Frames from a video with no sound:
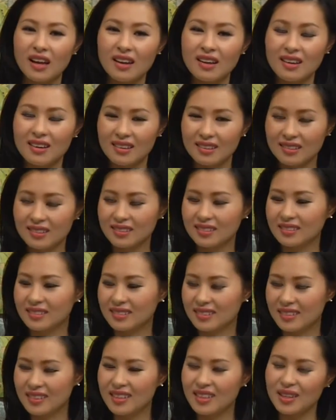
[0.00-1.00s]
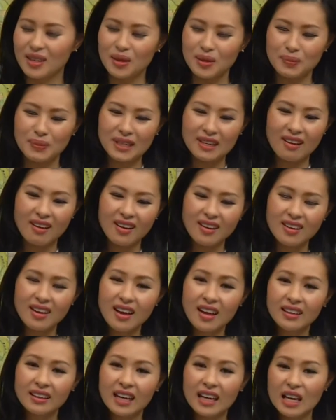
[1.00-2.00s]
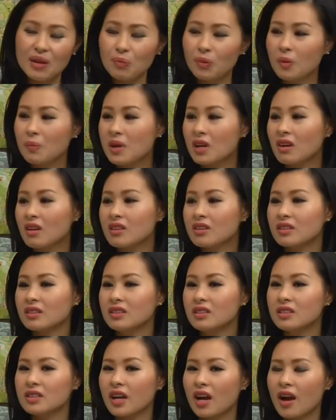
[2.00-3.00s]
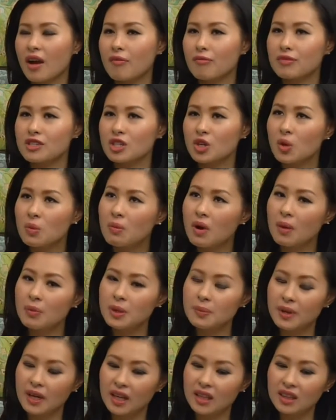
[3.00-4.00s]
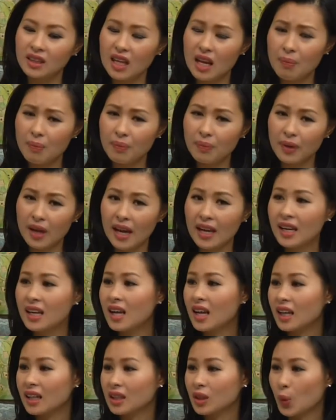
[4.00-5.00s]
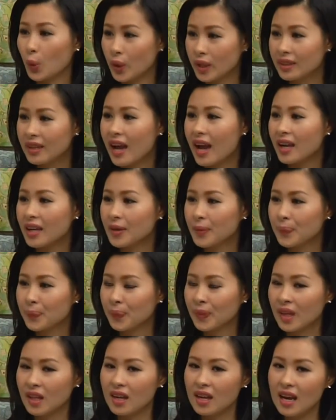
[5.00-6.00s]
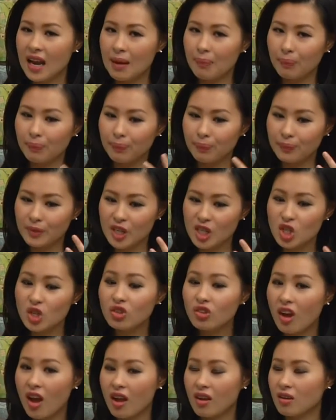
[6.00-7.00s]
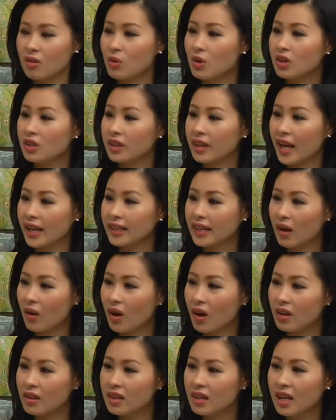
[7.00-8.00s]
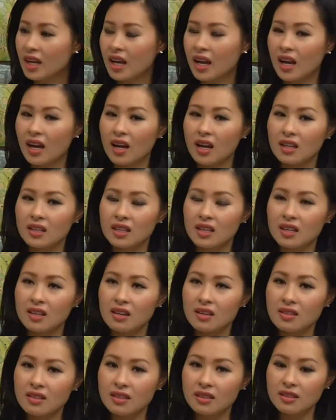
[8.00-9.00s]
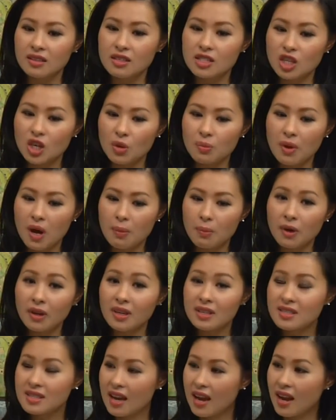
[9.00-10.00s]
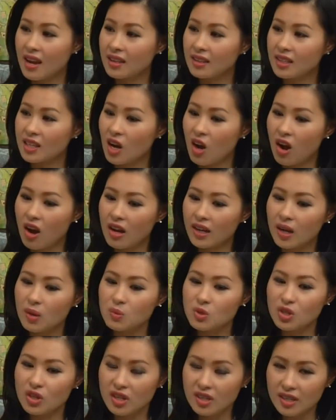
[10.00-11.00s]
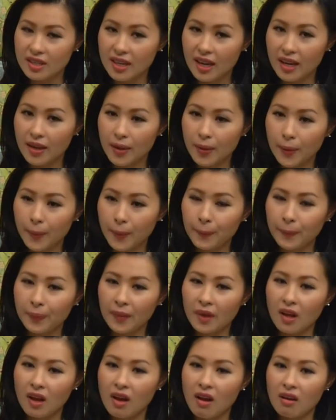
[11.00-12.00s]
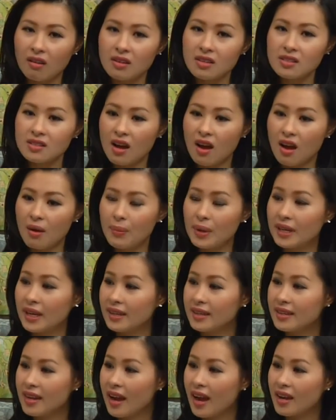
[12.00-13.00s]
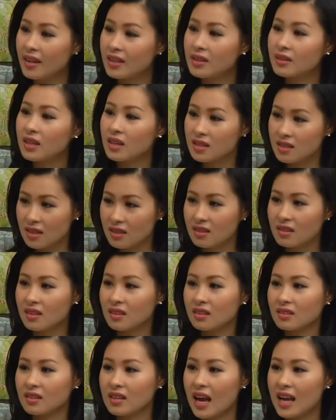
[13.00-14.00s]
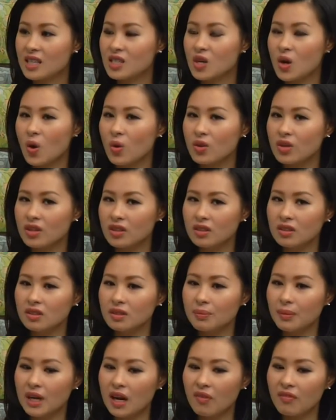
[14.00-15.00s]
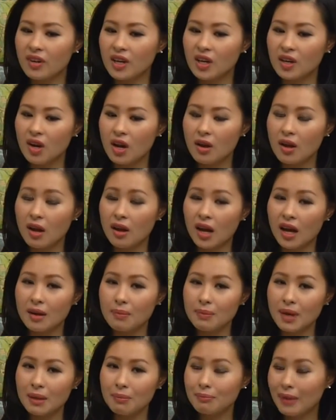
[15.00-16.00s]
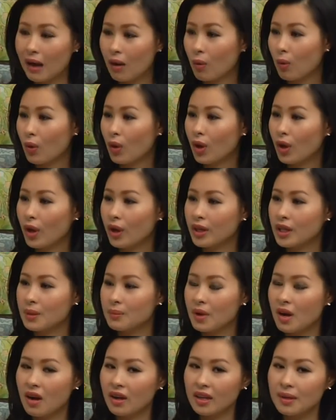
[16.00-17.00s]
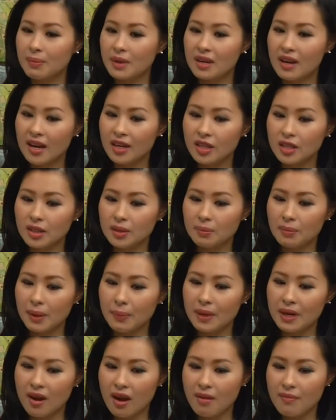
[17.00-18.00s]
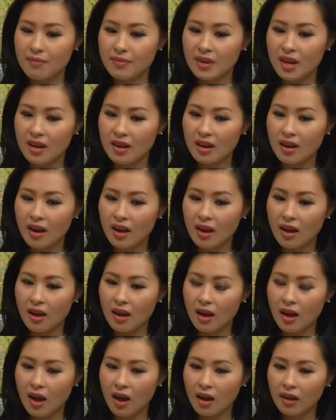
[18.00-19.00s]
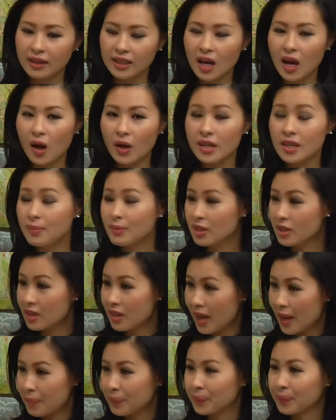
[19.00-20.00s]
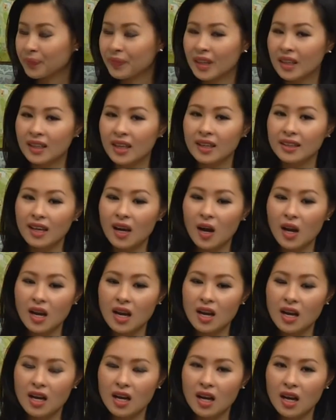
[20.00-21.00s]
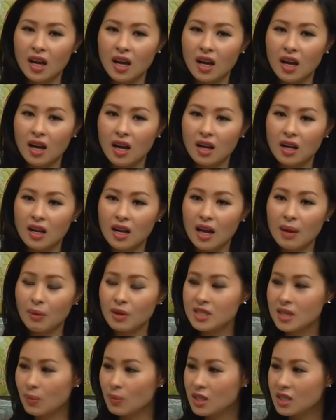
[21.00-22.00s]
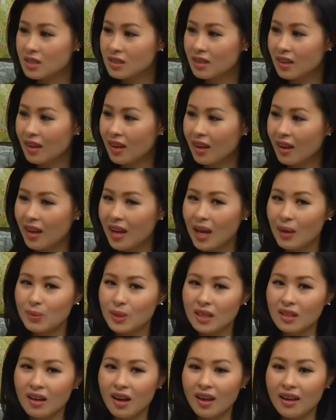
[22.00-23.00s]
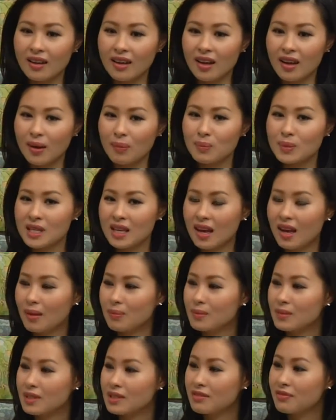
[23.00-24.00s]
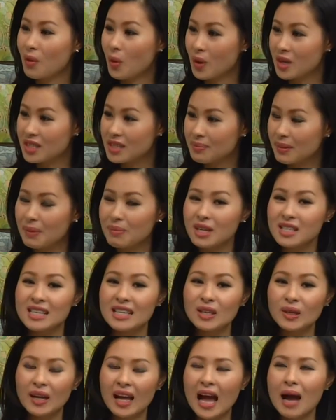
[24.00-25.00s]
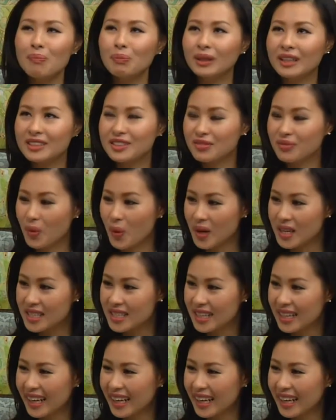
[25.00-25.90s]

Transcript: là mình nói tại em cũng biết có những người um, single mom nhưng mà cái em thấy là tuổi tác nó làm cái trí tuệ của con người khác nhau hết đúng à, thì có những người single mom rất là trẻ thì họ lại không suy nghĩ như vậy họ cứ sợ bị đánh giá nhưng thật sự là đa số những người mình không phải nói là ánh mắt màu nhưng mà họ khi mình ra đường mà mình nói đến à, họ người ta hỏi như như em thì người ta hỏi là uh, em có chồng chưa em trả lời um, à, I'm divorced và em nói sinh happily divorced